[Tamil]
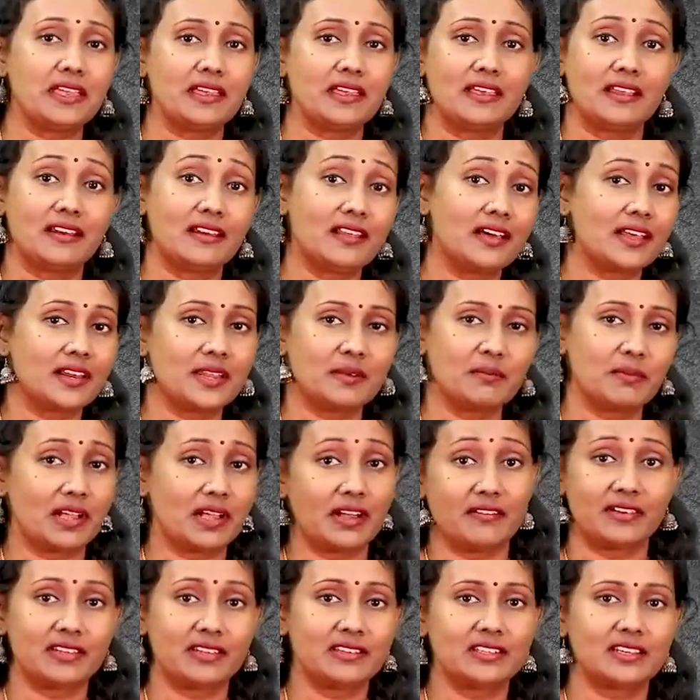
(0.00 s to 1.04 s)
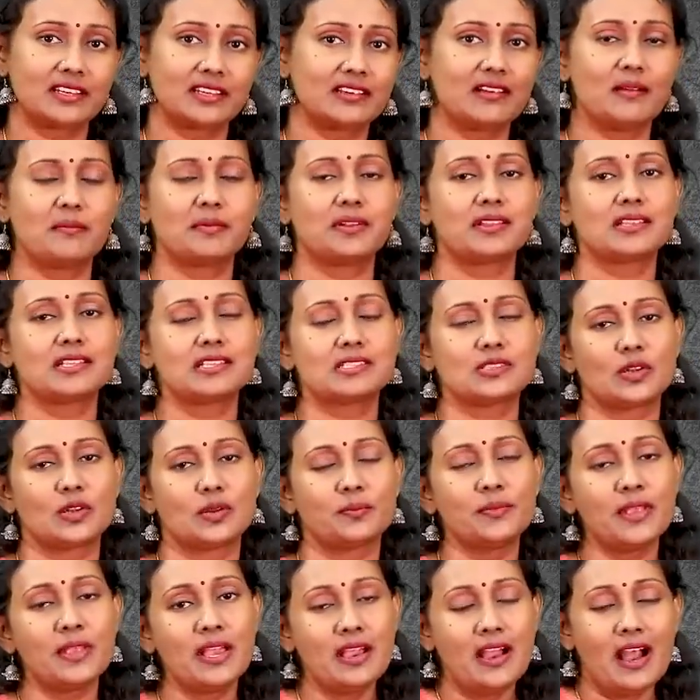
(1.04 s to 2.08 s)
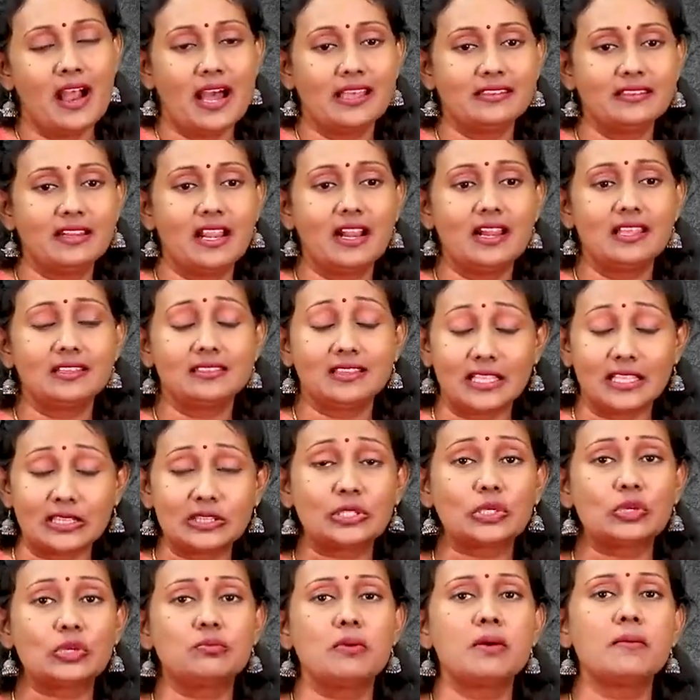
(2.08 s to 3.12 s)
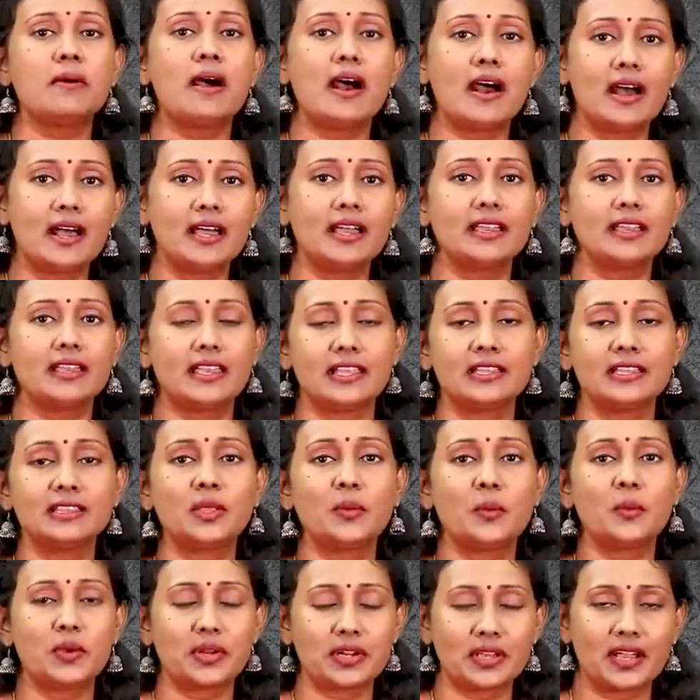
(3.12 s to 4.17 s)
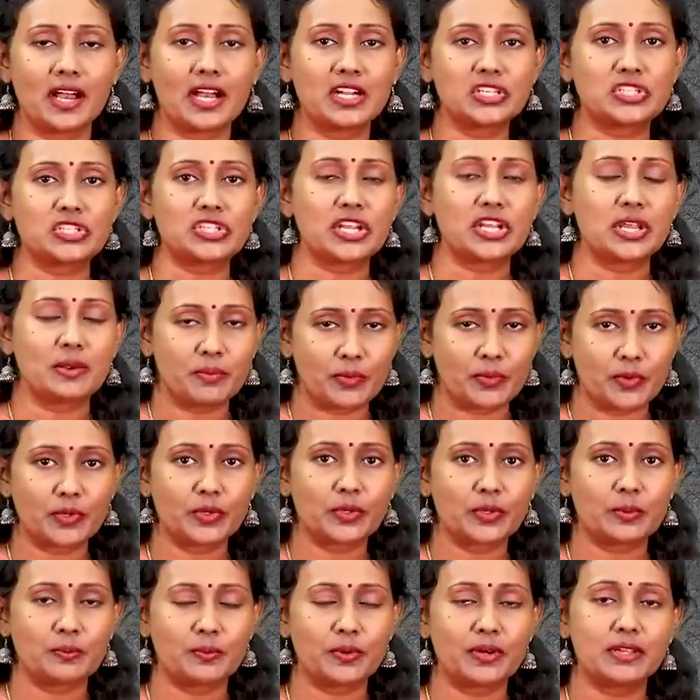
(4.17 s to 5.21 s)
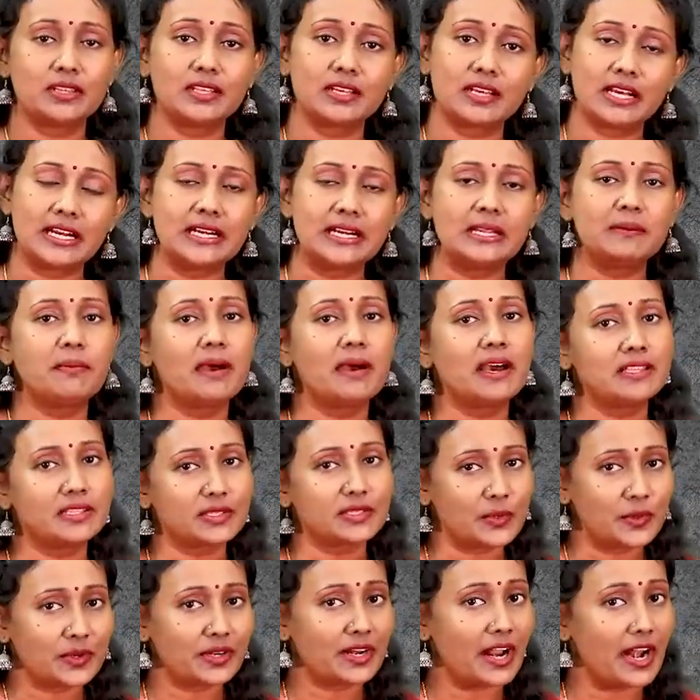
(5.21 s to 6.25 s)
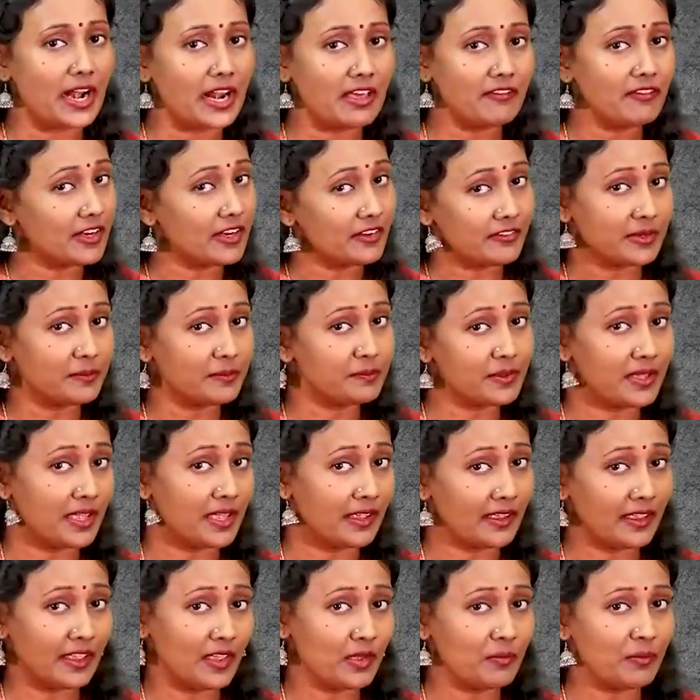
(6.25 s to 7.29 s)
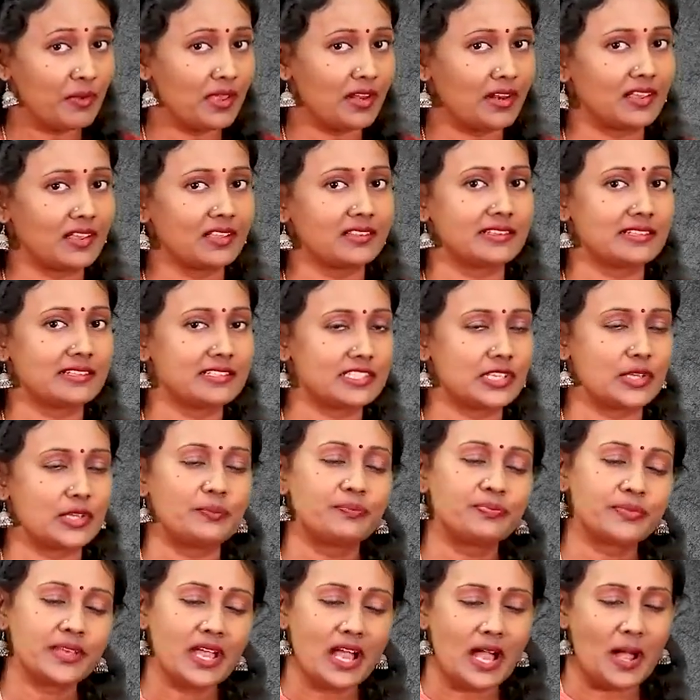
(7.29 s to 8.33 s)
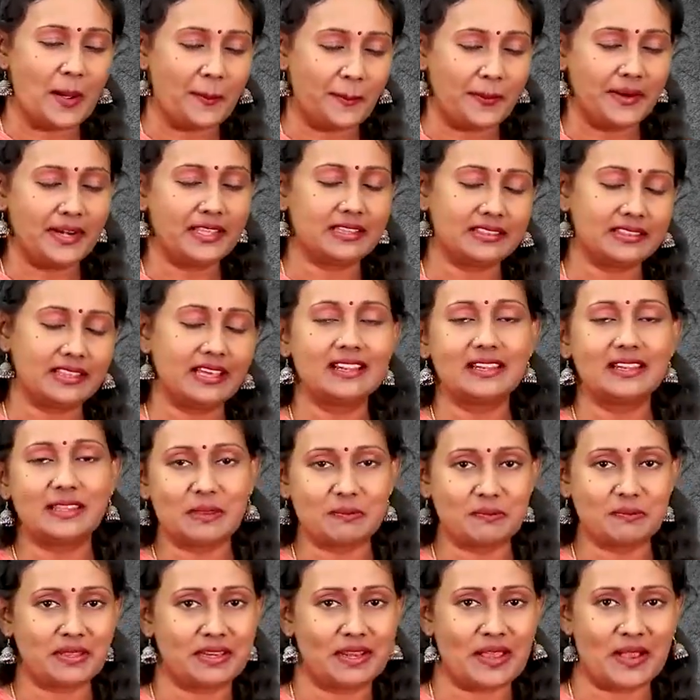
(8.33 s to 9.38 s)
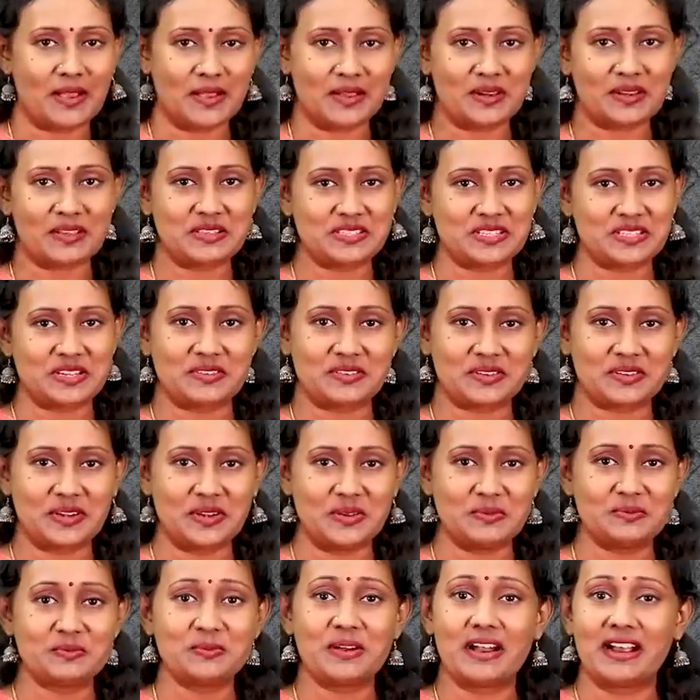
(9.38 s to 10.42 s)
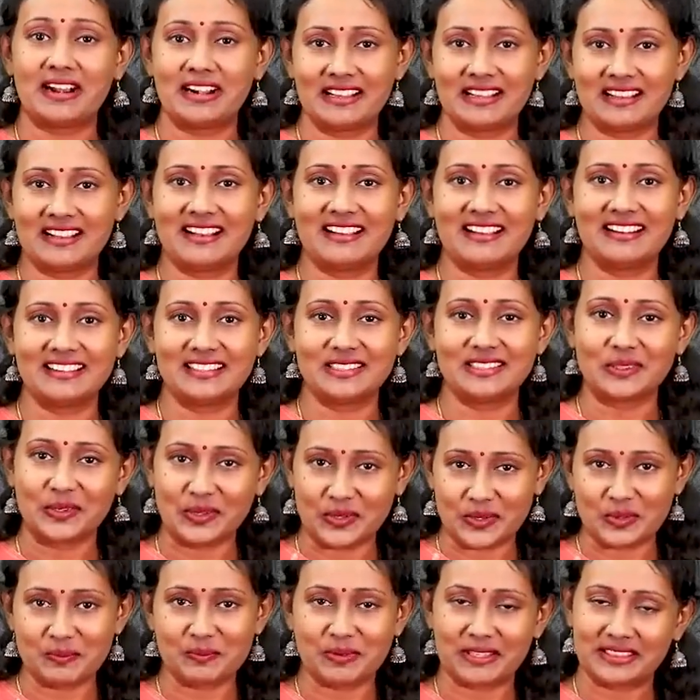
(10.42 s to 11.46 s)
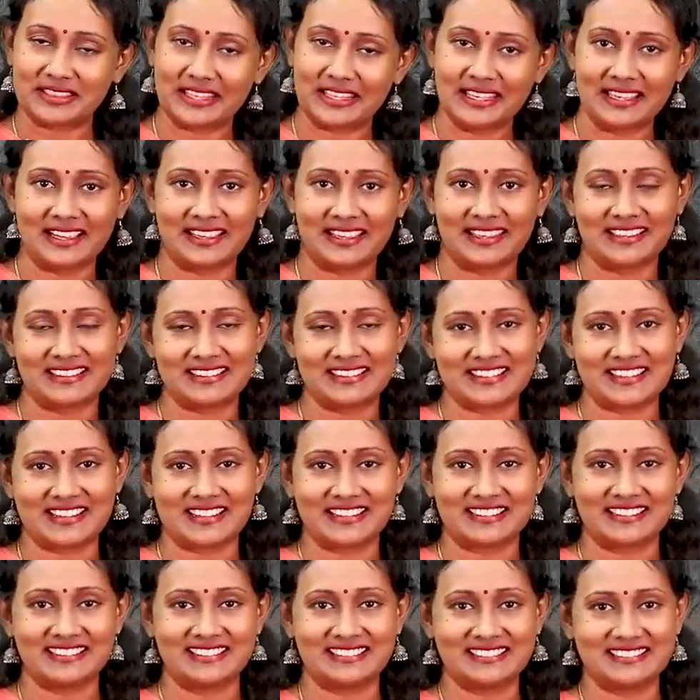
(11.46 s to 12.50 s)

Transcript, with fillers: எல்லாரையும் கவர்ந்திருக்கு அப்படின்னு தான் சொல்லும் அதனால தத்ரூபமாக எந்த ஒரு காட்சியும் கொடுக்கும் பொழுது கண்டிப்பாக அதற்கு ஒரு நல்ல வரவேற்பு எங்கேயுமே இருக்கத்தான் செய்யும் அப்படித்தான் ஏ பி நாகராஜன் அவர்களும் அழகான தொழில்நுட்பத்தை கையாண்டார்கள்